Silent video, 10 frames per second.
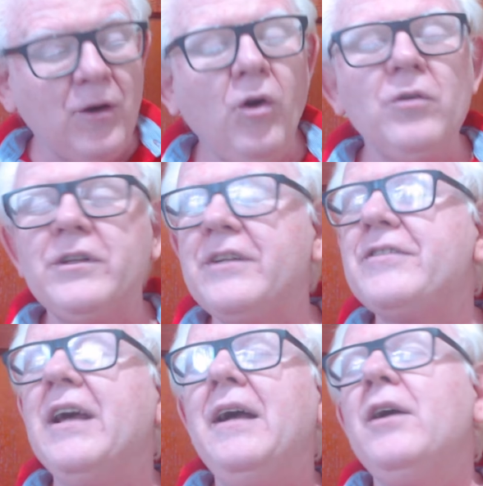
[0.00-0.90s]

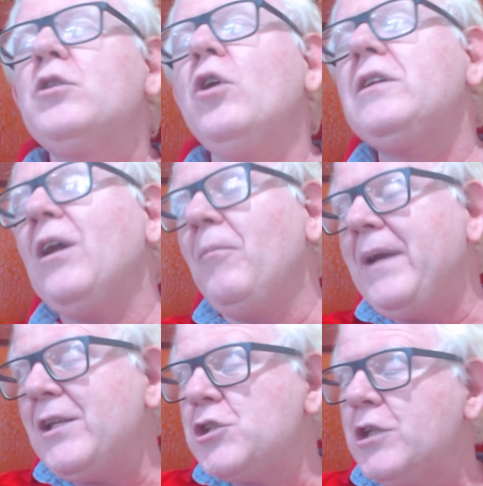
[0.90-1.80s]
Londres
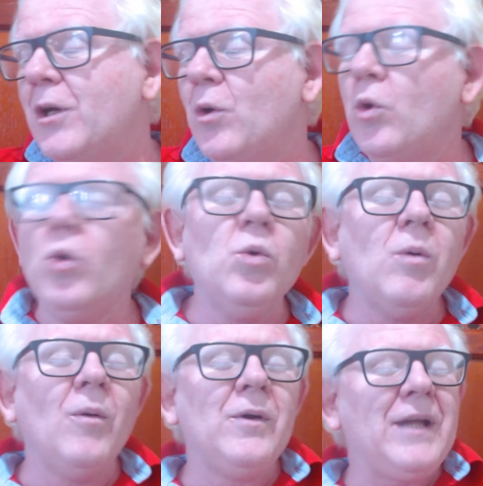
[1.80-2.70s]
totalmente
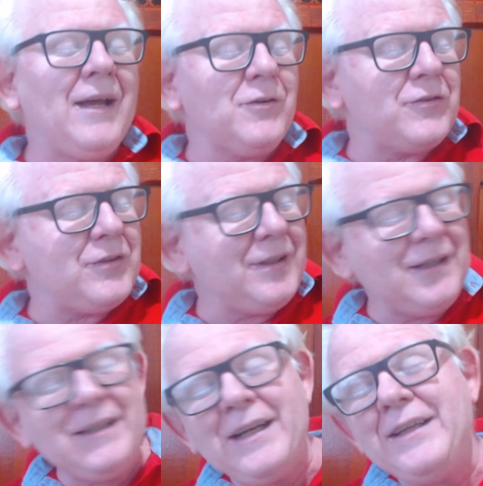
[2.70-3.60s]
cool. Eu quero
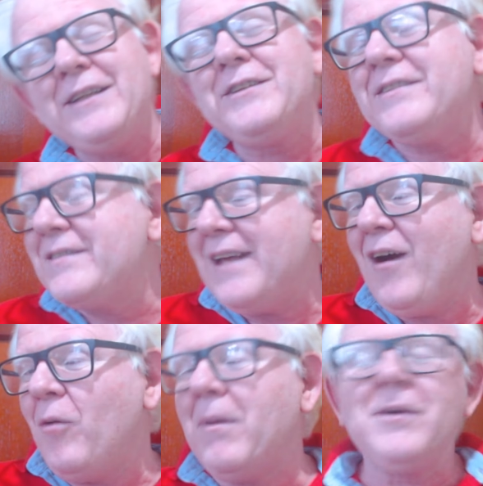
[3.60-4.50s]
ser Idris
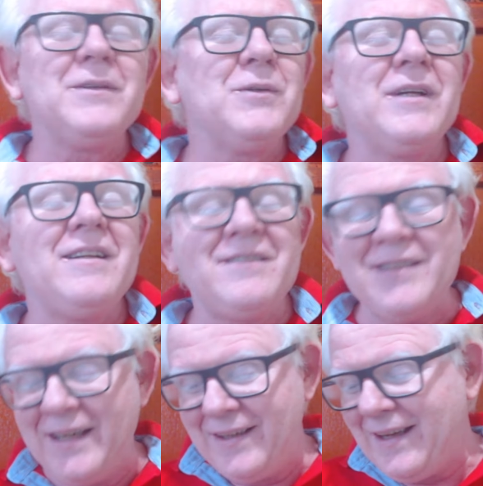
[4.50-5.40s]
Elba quando eu
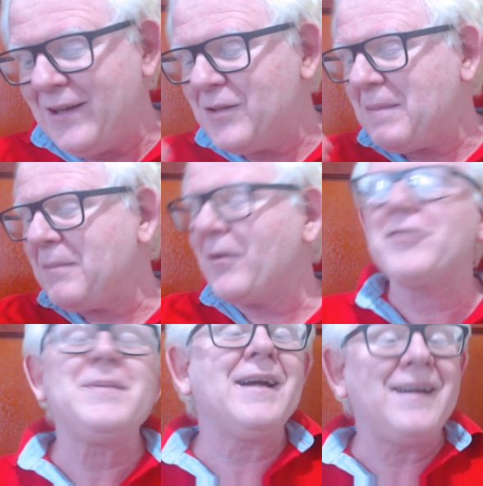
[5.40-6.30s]
crescer, né? Na
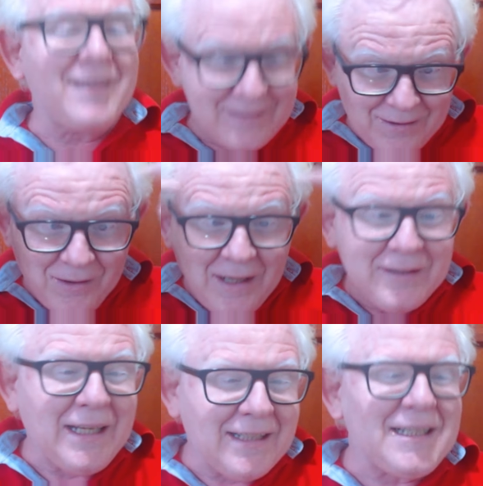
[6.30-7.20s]
próxima encarnação.
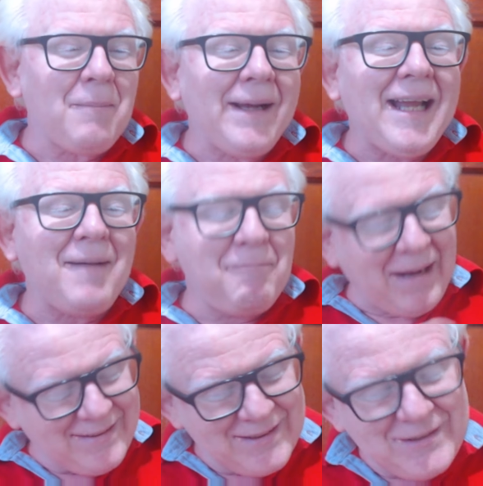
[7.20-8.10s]
Tem que trabalhar
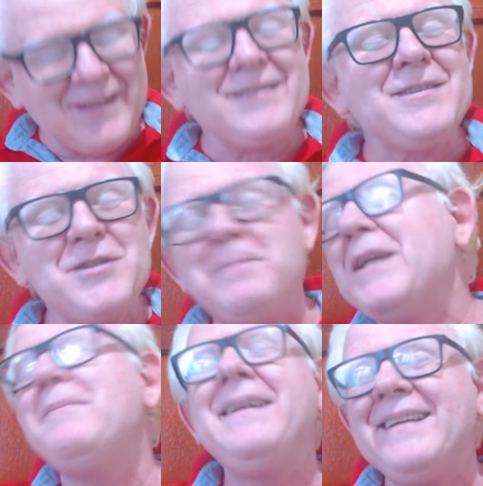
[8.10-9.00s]
bastante a questão de
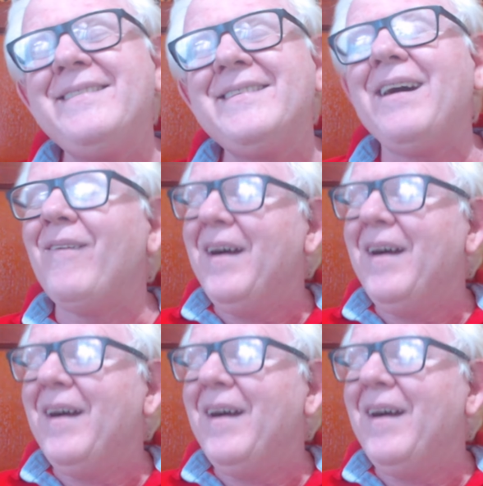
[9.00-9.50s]
pigmentação.